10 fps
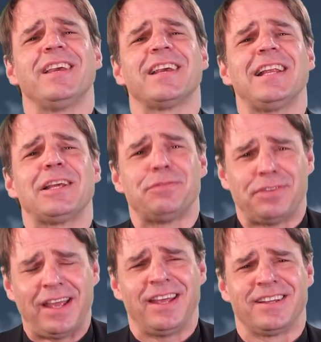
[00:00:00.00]
kirchlichen
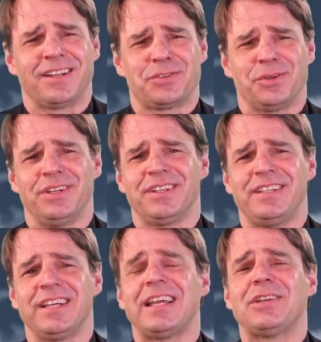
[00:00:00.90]
Feiern natürlich,
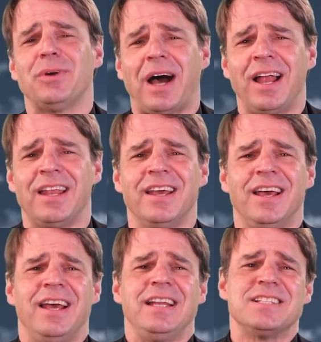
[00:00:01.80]
die Rituale,
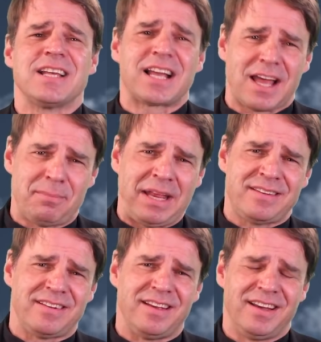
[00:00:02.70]
die
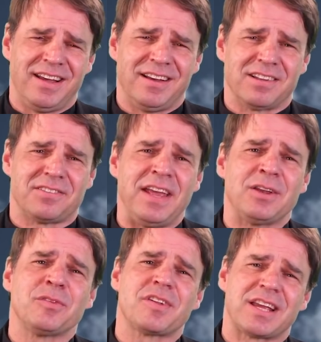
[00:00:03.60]
Sakramente. Was
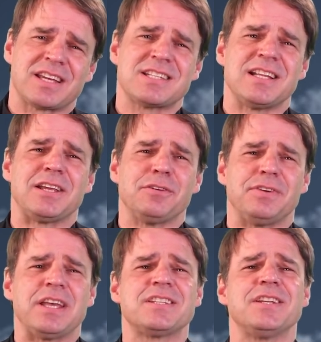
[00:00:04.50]
wären unsere christlichen
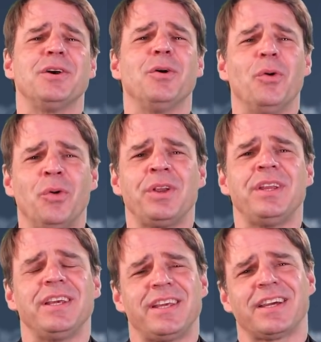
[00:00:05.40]
Feste
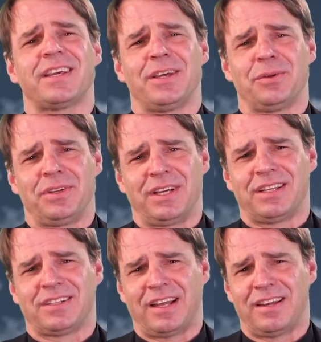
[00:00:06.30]
ohne die Kirche und
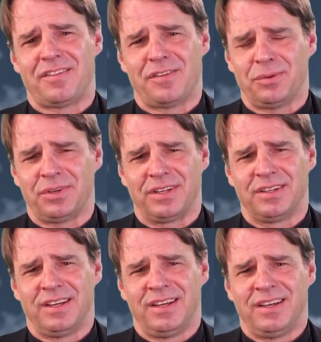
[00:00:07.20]
ihre Traditionen?
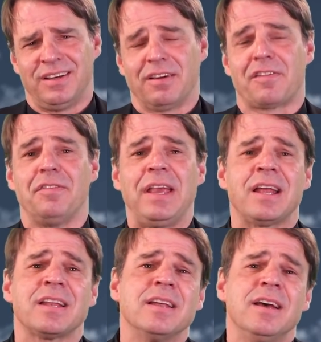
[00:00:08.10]
Was
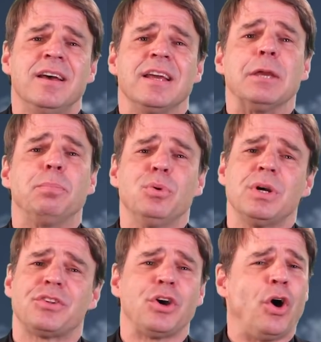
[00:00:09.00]
wären
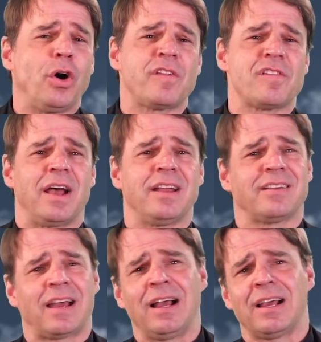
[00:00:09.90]
Geburt,
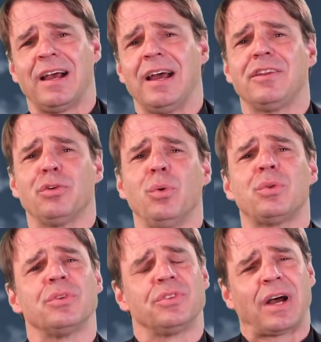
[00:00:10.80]
Hochzeit, Krankheit,
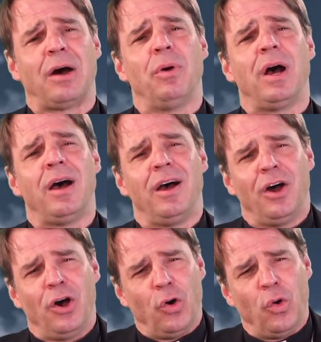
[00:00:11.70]
Tod und Trauer
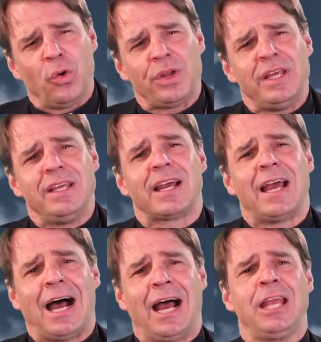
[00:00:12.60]
ohne
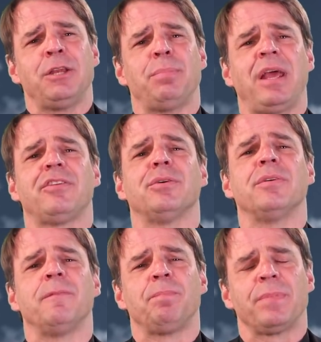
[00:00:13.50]
ihre
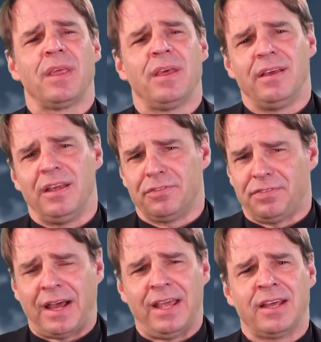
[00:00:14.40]
Einbettung in
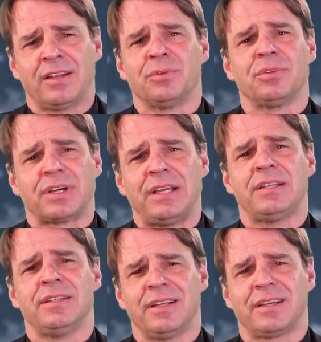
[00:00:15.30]
Feiern und
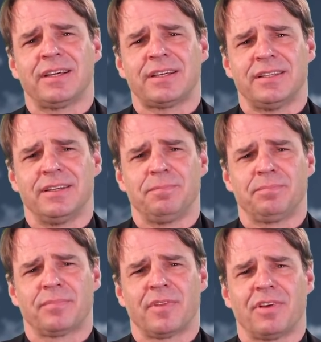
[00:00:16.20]
Riten der Kirche?
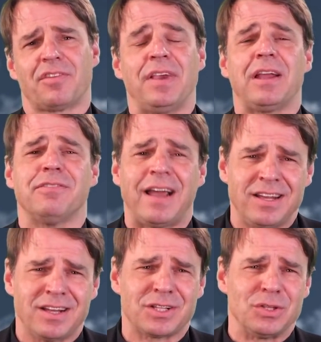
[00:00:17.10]
Was wären
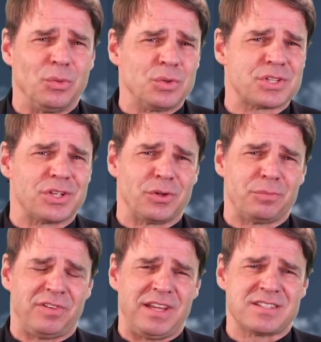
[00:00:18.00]
Weihnachten, Ostern
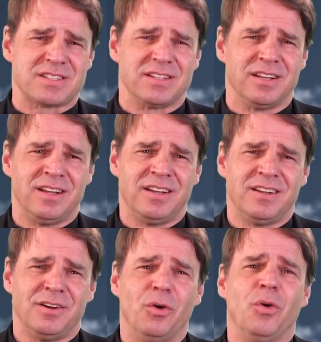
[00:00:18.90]
und Pfingsten
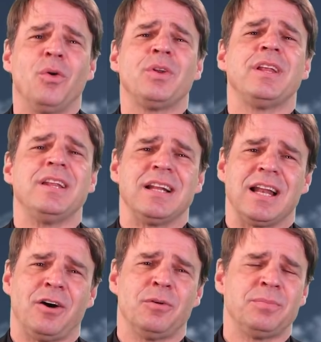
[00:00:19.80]
ohne den
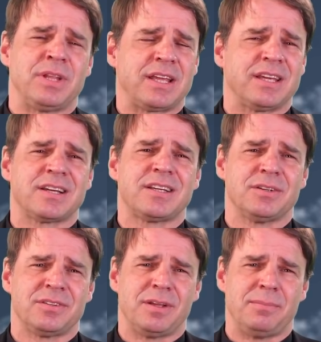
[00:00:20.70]
Glauben der
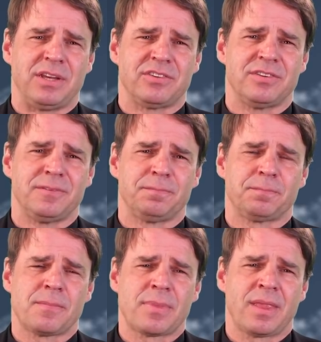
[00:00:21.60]
Kirche und der Menschen?
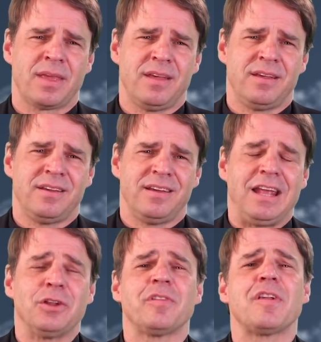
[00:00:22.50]

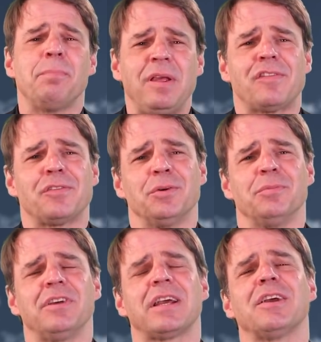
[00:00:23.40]
In unserem
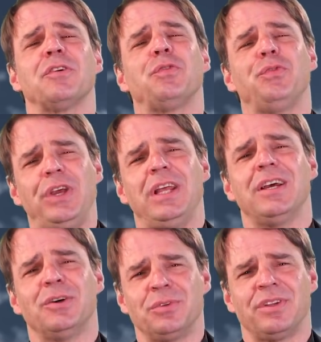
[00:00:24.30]
Bistum wirken
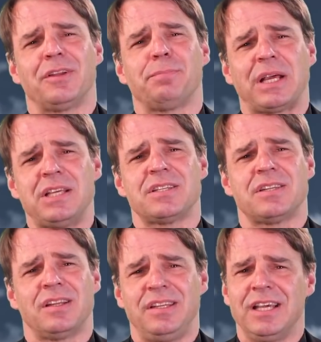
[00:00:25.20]
viele hundert
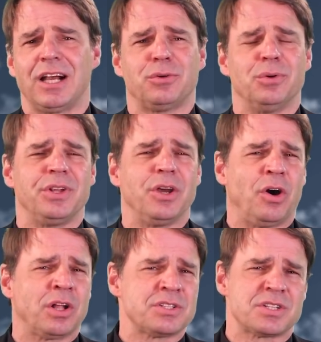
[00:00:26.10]
Priester, Diakone,
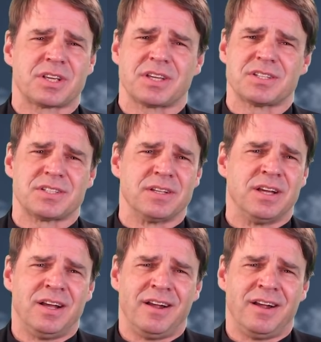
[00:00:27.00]
Ordenschristen,